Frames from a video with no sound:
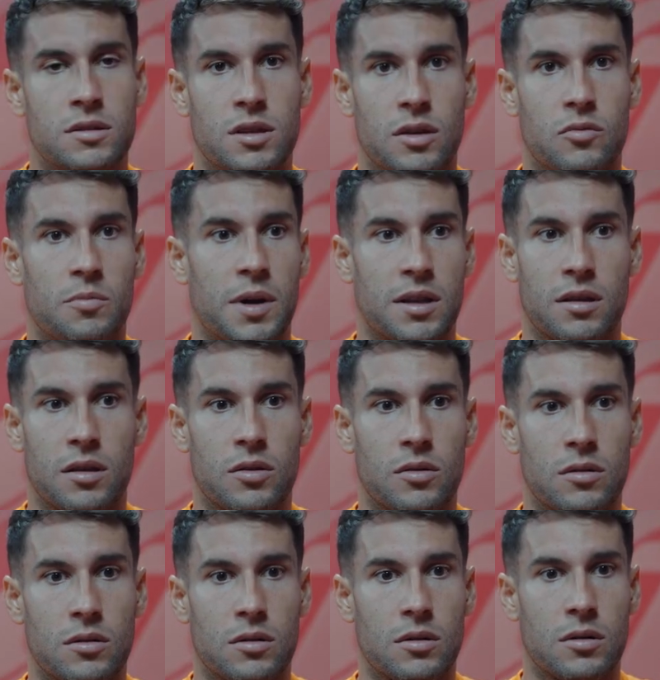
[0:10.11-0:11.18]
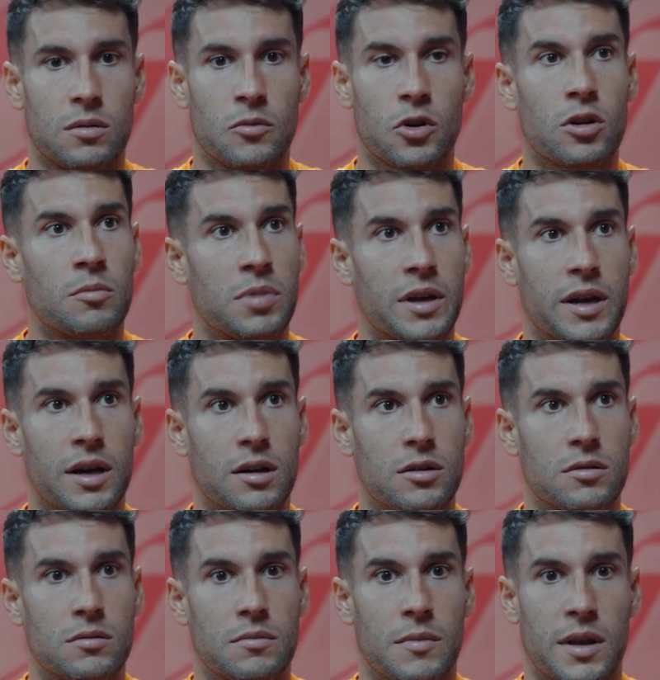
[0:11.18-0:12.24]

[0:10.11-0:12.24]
Sí, un partido muy complicado.